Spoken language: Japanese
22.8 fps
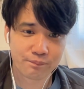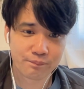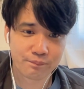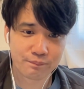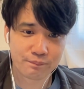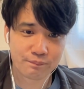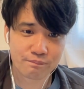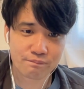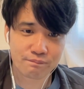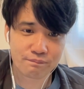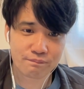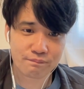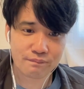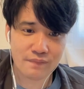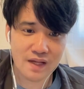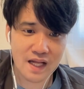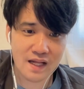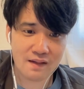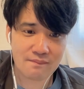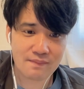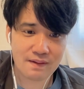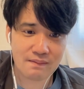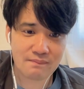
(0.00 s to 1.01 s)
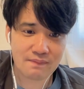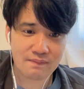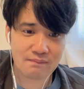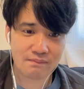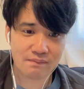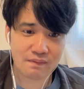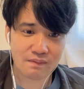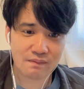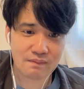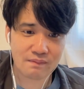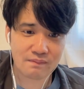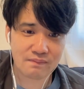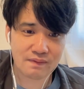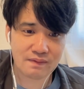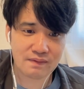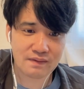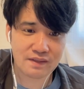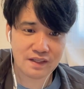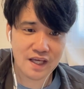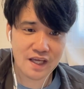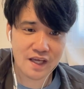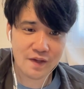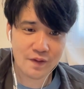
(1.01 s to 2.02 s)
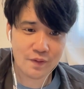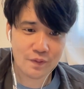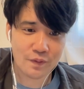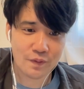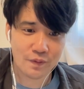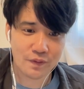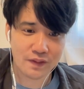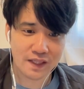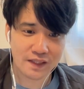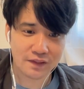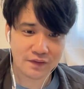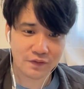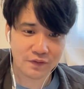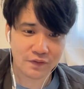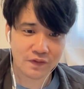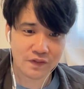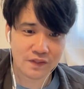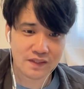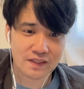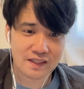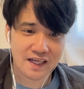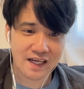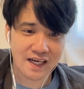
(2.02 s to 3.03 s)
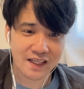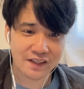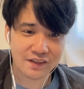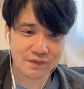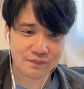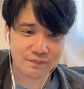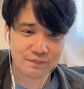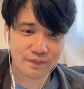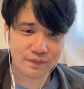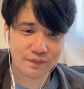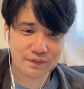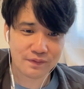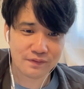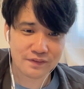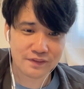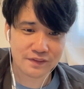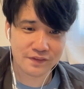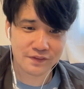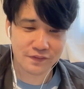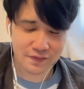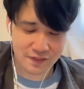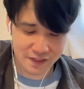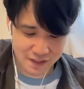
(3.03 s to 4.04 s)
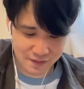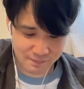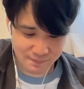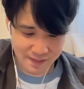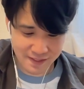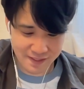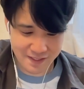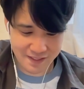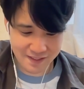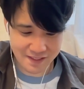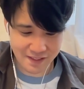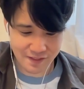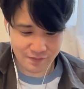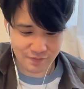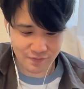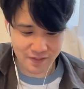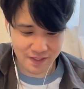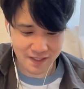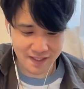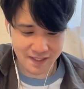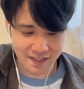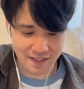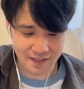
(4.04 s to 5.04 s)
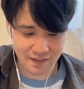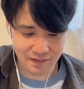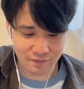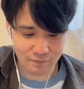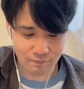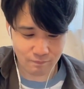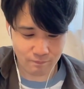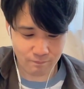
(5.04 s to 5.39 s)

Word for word: まあまあまあまあまあ、まあ、結構ね、あと、あと僕、その、一番気になるのが、